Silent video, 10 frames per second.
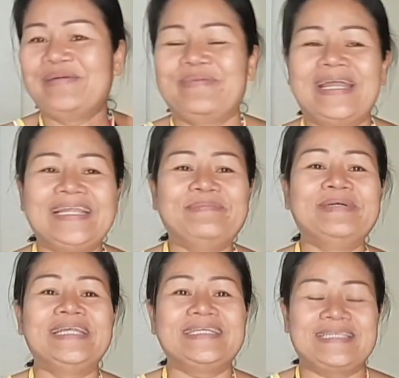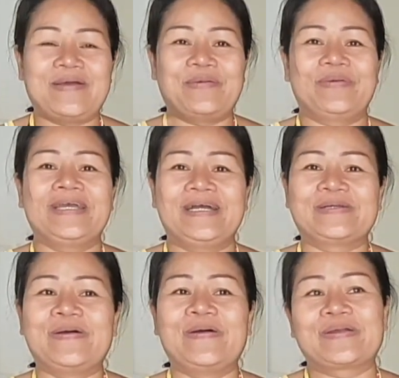มานี่มือนี่สิออกไปข้าง
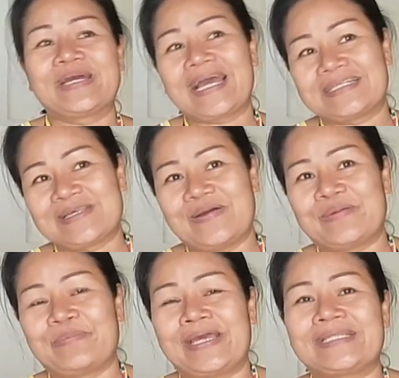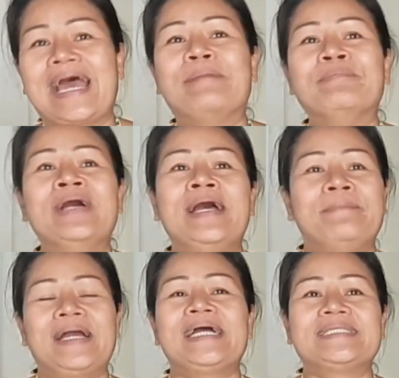นอกนะคะสิออกไปตาม
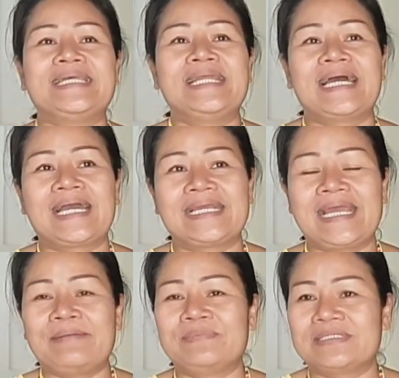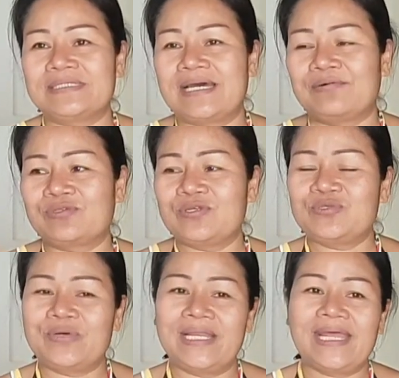ปกติล่ะค่ะย่เหมืออเสาส
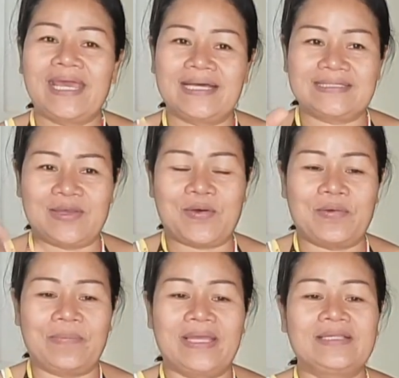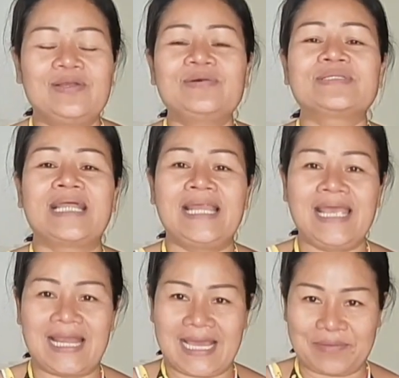วยๆแน่ก็สิออกไปทะลงทะเล
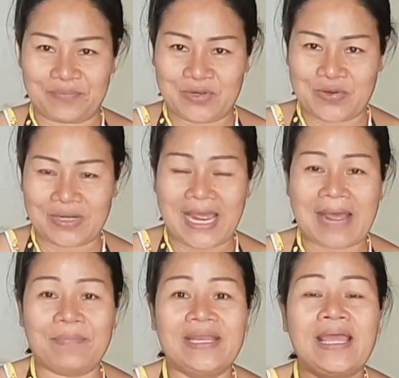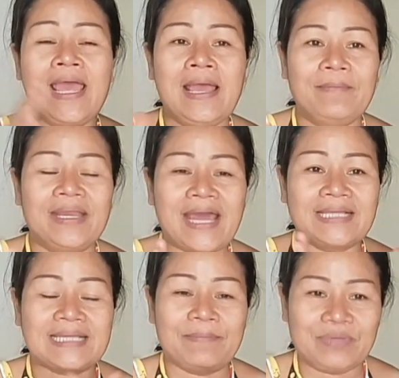แหละค่ะพี่น้องค่ะ ไม่ไม่ได้
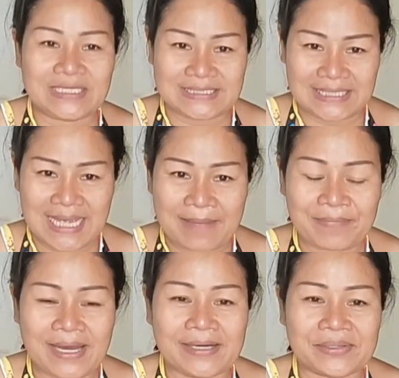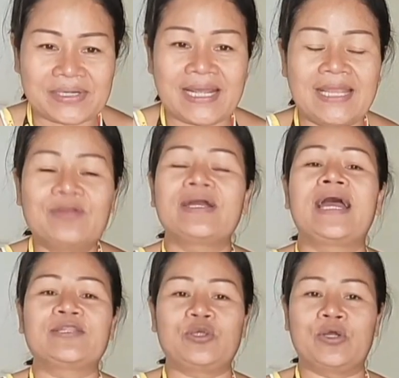ทำกิจกรรมอะไรเนาะ
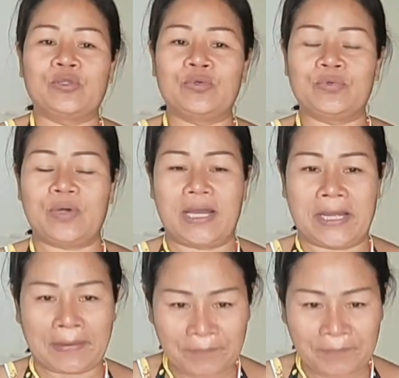ค่ะ ตอนอยู่อ่า